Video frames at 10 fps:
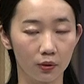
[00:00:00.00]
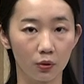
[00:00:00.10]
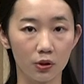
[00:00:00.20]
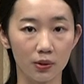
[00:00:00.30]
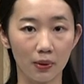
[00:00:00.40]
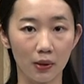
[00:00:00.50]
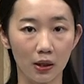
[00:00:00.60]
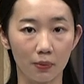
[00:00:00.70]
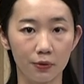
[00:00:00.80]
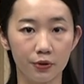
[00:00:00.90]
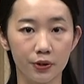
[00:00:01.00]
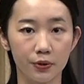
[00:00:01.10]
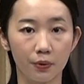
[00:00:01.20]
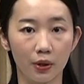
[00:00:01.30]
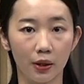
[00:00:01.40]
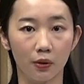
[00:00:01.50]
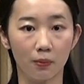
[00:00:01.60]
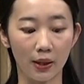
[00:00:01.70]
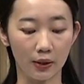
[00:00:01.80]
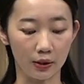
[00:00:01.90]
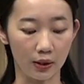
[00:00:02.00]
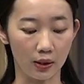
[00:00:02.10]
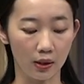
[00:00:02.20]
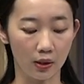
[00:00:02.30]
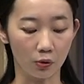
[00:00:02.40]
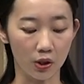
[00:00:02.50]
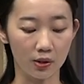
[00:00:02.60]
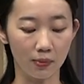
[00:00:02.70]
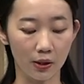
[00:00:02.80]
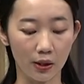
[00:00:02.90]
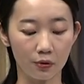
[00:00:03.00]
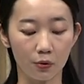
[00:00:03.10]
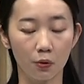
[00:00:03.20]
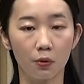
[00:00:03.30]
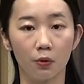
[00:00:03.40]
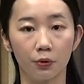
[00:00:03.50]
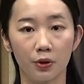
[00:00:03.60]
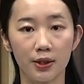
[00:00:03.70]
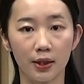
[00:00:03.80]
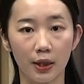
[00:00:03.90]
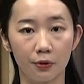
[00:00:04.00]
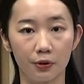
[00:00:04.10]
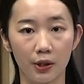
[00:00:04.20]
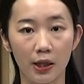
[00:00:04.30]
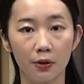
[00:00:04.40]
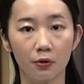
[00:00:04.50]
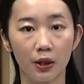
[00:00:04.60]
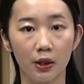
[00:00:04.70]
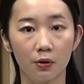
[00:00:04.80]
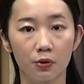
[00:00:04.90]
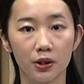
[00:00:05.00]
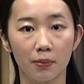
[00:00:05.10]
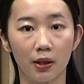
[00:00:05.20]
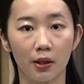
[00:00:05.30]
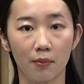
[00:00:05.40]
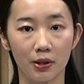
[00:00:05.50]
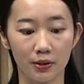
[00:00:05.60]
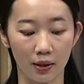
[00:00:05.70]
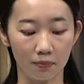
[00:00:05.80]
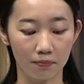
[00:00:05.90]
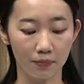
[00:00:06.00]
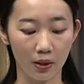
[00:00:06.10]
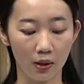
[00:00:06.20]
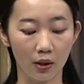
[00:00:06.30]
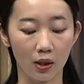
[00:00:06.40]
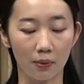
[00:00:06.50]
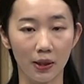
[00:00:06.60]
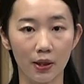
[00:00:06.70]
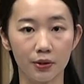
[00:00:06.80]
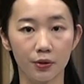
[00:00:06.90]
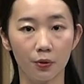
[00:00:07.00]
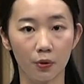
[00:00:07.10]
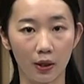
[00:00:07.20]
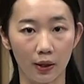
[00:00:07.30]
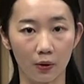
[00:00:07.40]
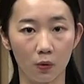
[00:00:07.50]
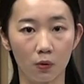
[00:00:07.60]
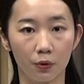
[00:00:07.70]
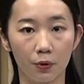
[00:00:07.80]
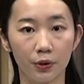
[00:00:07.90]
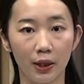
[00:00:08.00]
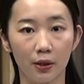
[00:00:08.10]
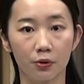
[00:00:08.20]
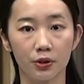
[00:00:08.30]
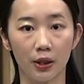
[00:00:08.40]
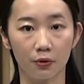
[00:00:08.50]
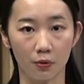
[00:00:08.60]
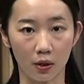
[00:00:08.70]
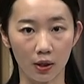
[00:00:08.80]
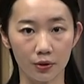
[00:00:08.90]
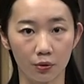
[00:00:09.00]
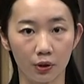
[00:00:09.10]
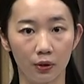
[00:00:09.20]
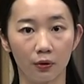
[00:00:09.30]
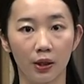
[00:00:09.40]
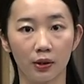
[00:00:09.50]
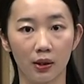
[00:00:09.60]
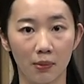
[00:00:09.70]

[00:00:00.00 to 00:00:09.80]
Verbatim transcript: 東芝は株主総会を前に取締役候補を取り下げる異例の対応を迫られましたガバナンス強化へ今後どう対応していくのかが焦点となってい